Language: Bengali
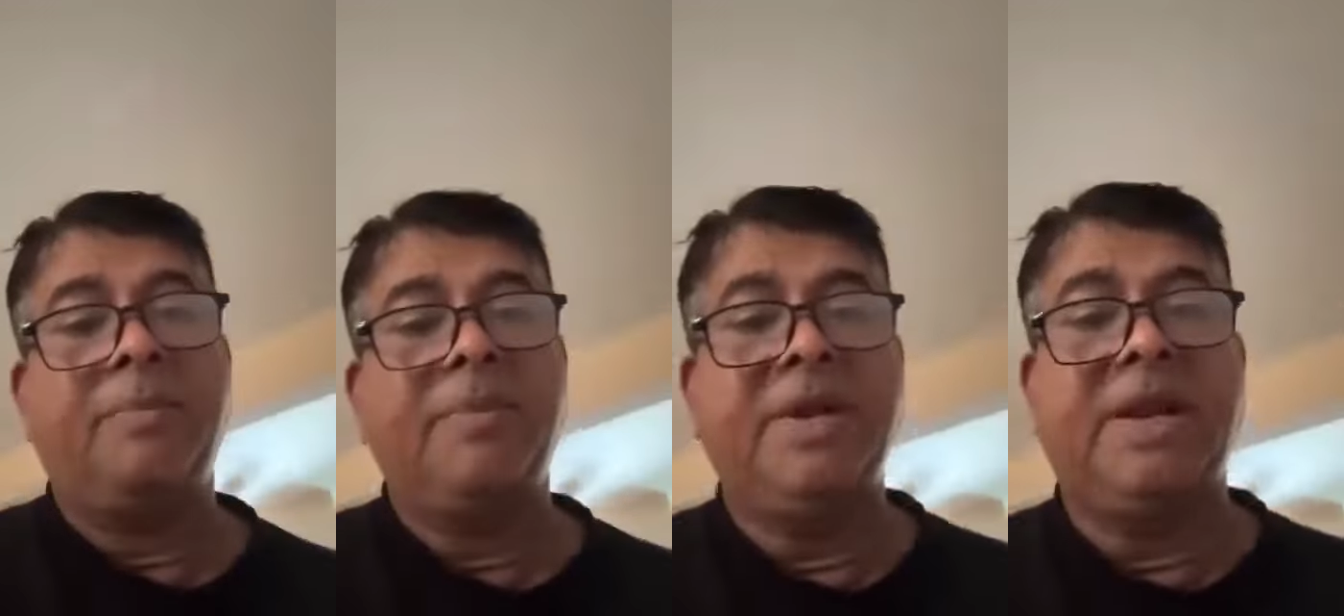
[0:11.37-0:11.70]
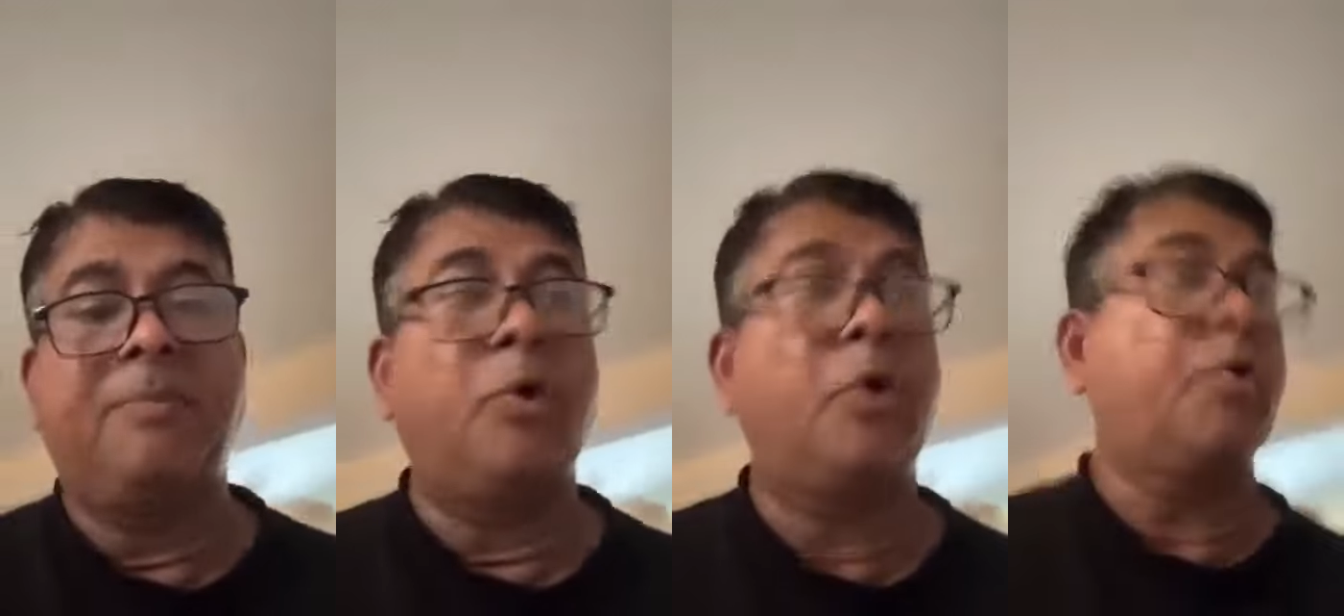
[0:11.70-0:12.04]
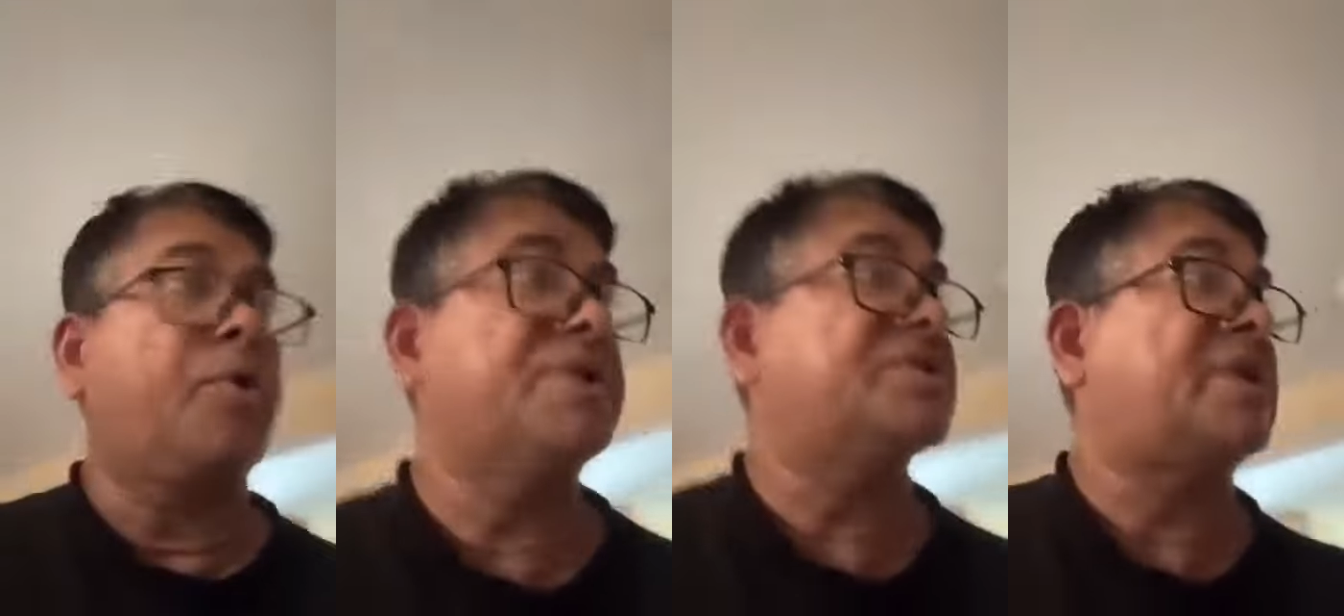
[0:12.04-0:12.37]
আর্মি
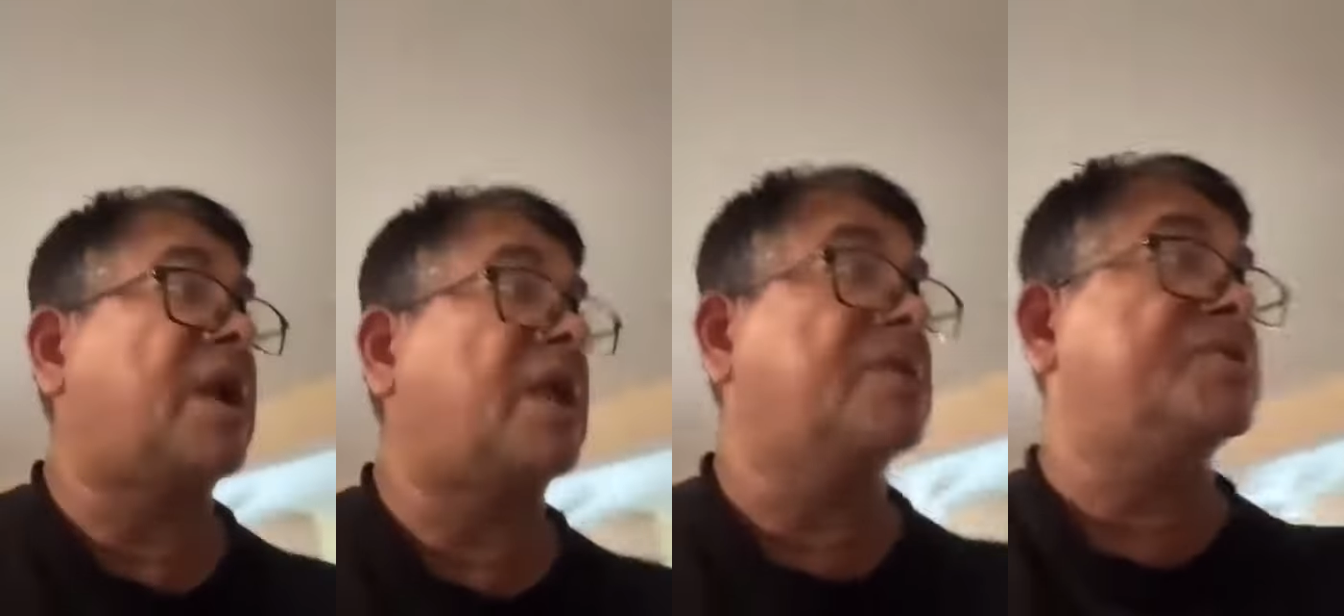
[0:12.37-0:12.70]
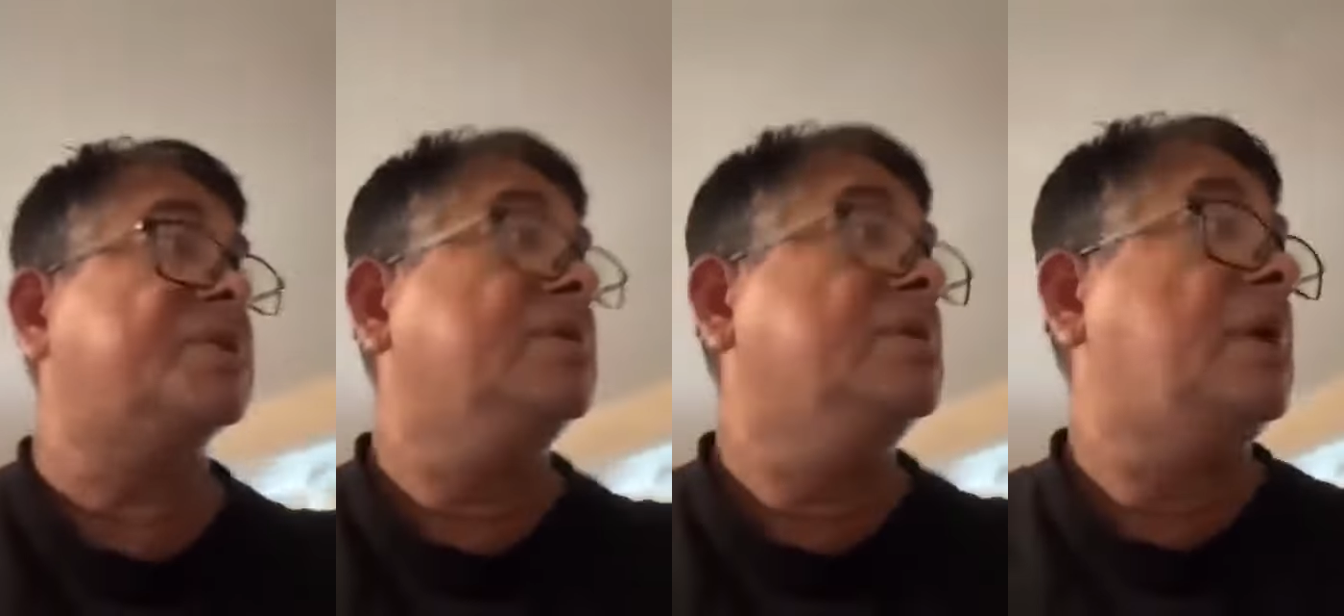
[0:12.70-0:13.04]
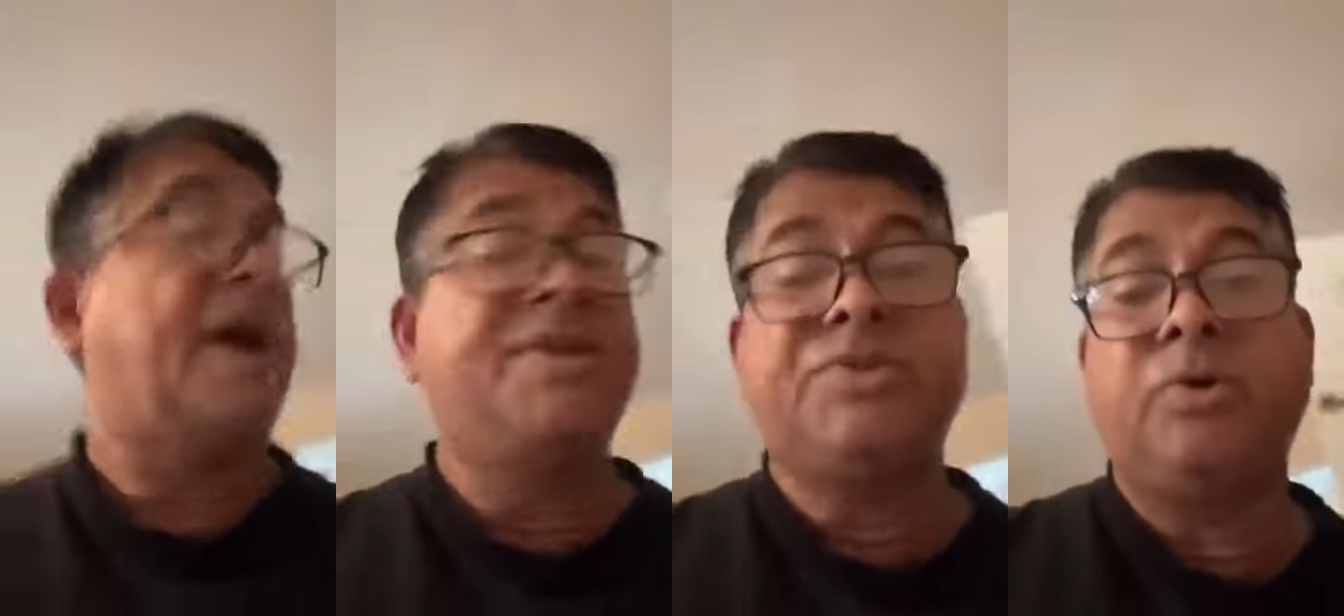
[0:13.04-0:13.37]
ডেপ্লয় করেছে সারা দেশে
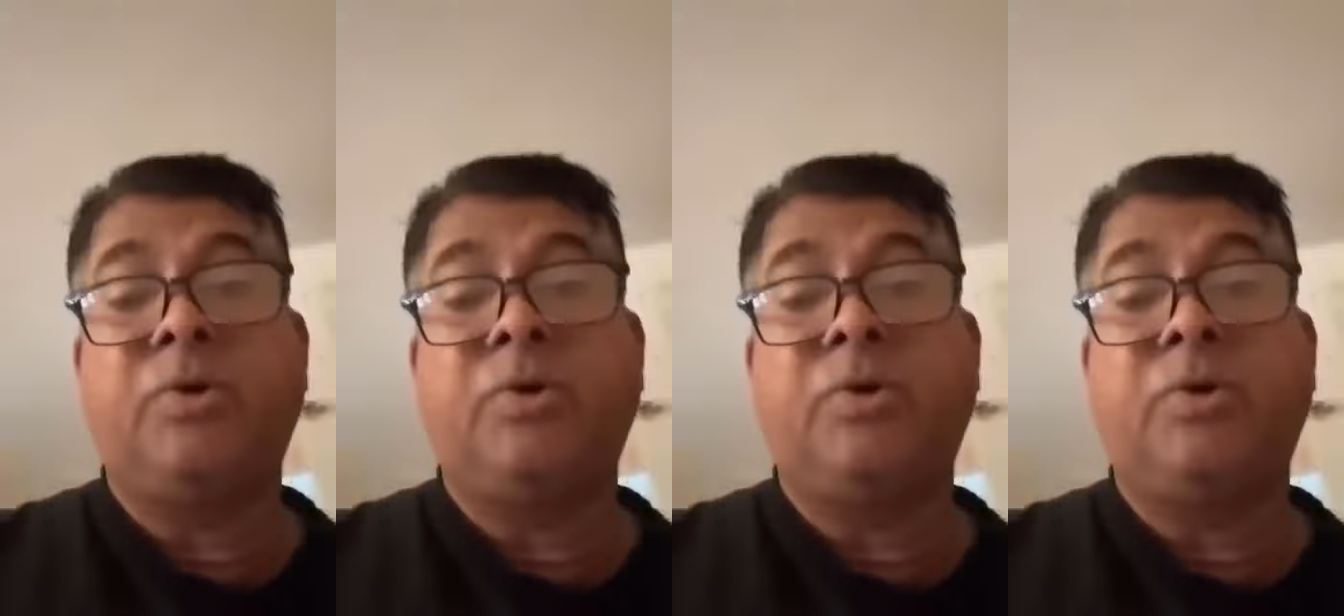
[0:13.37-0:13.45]
আইন